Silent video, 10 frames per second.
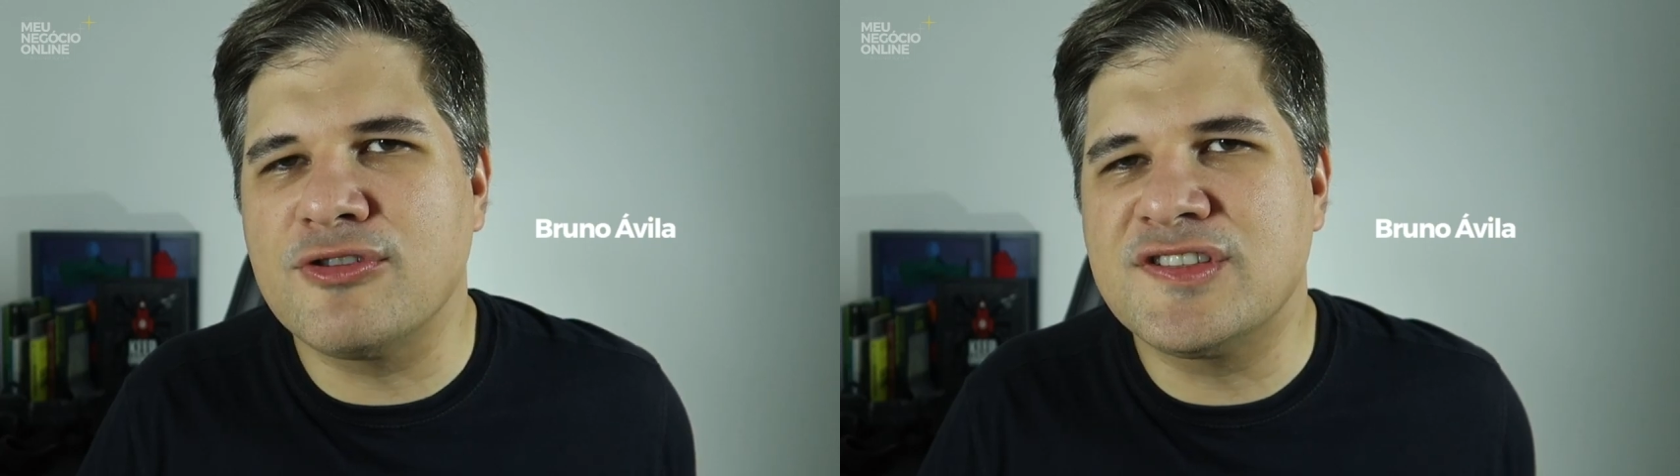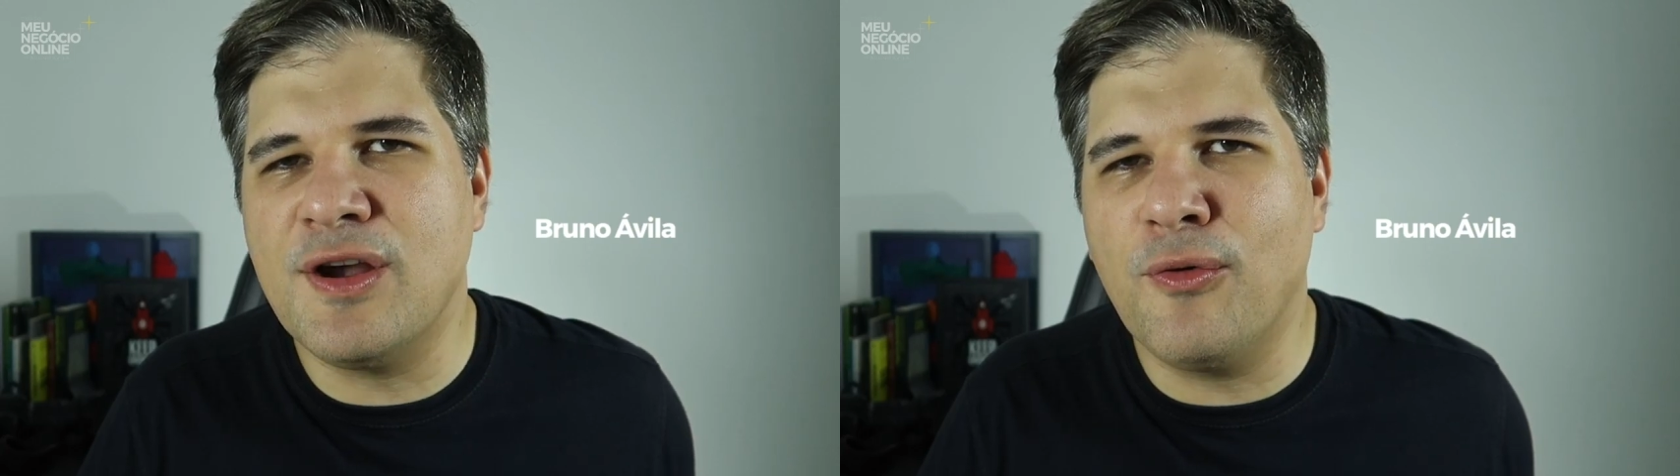
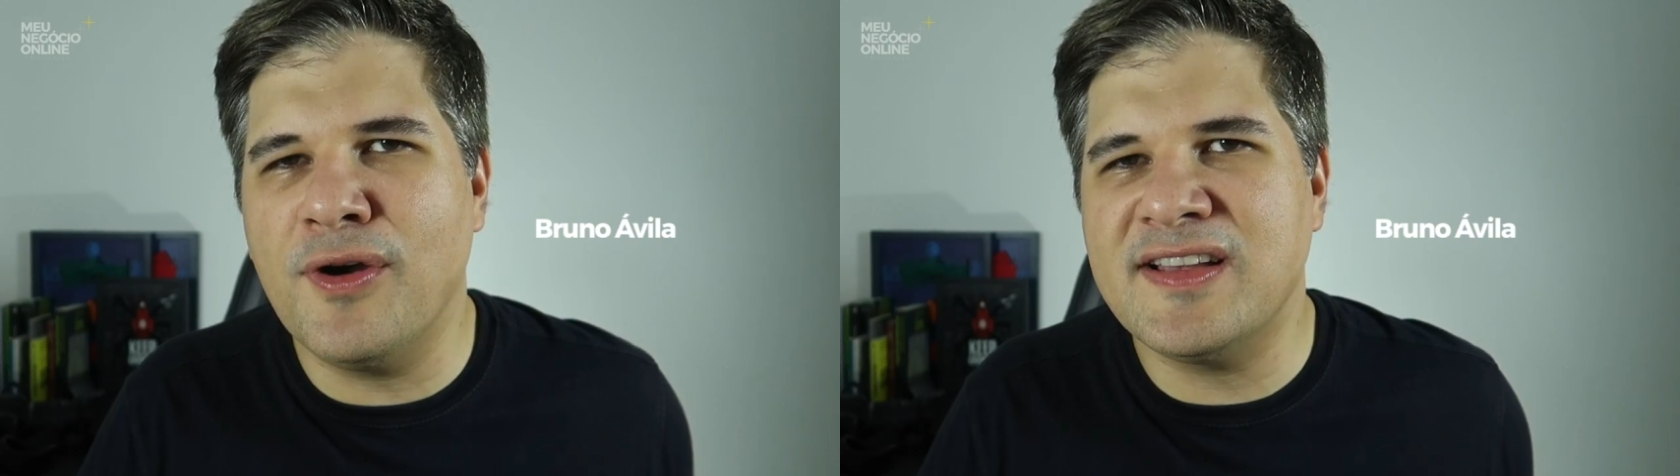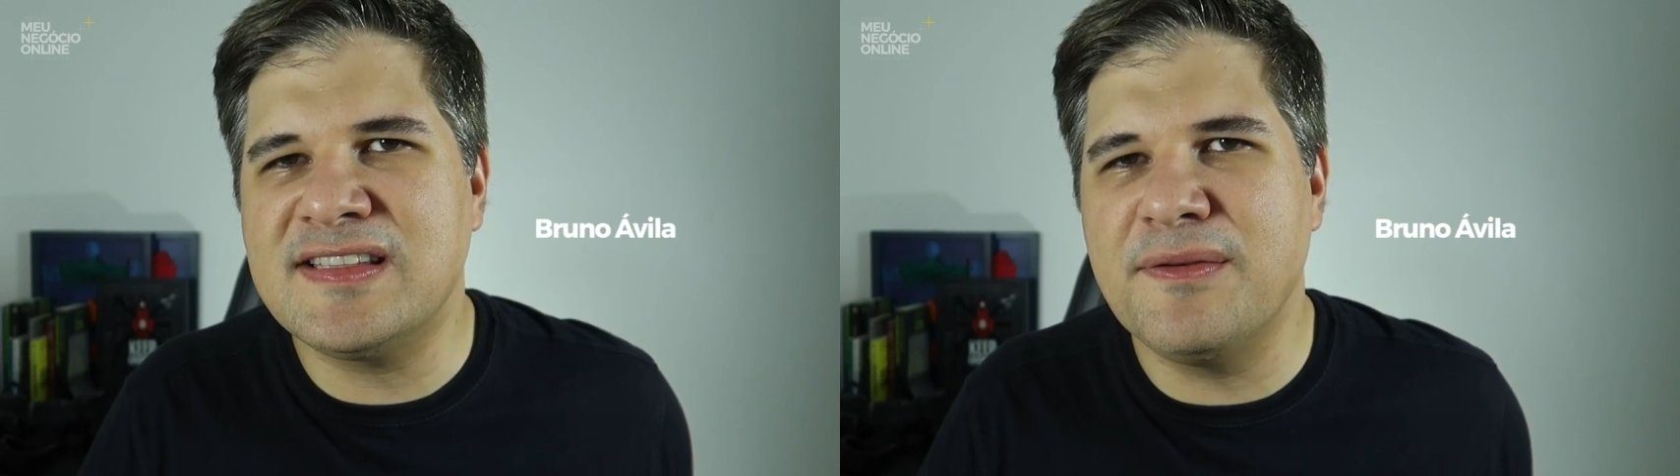seu
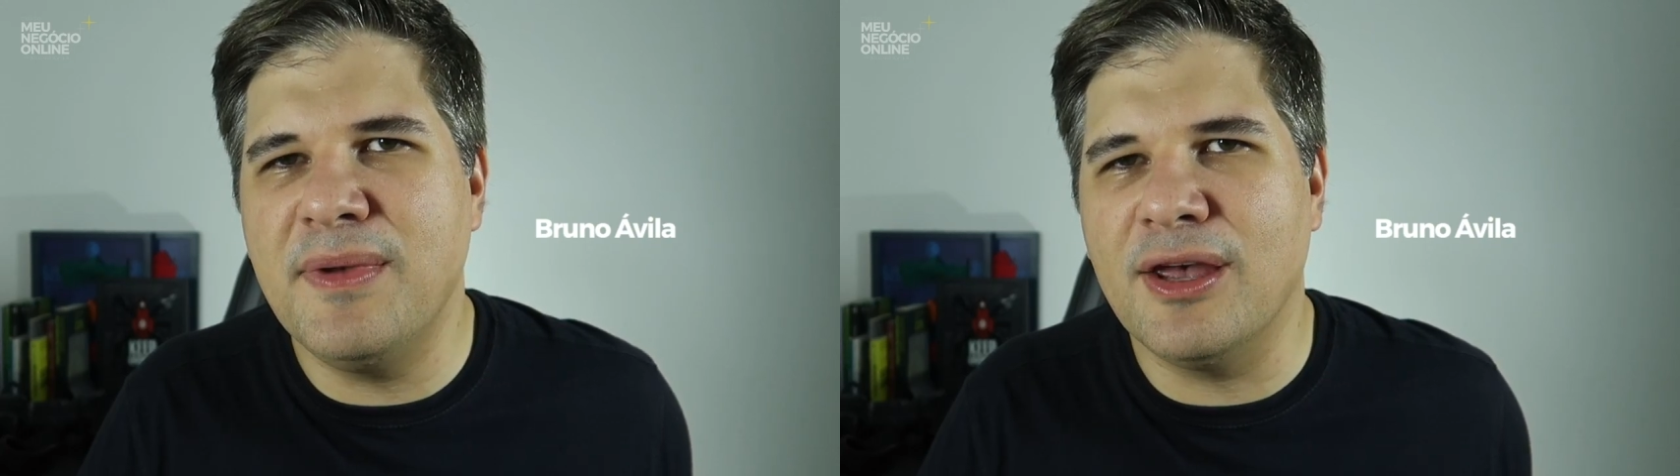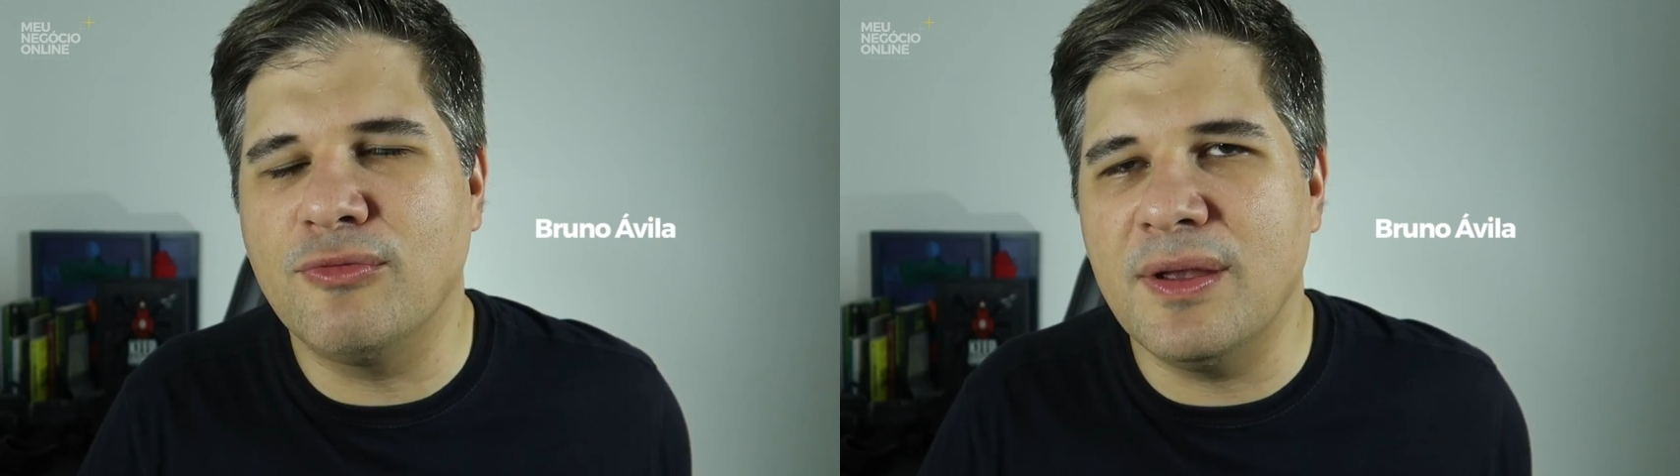
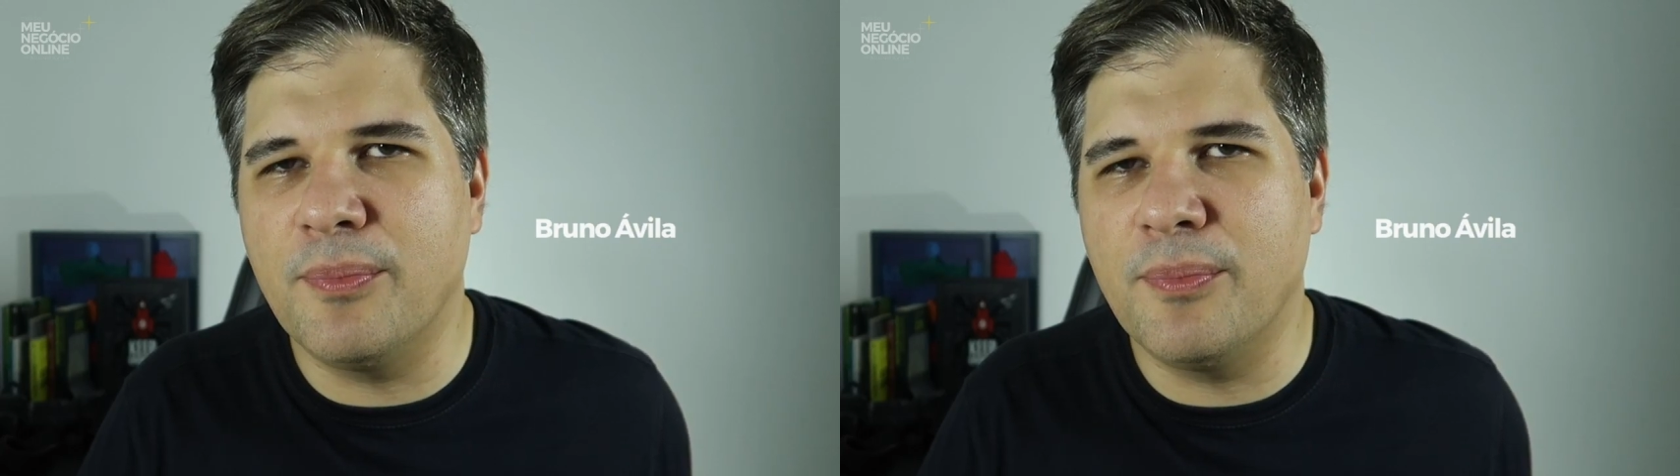conhecimento em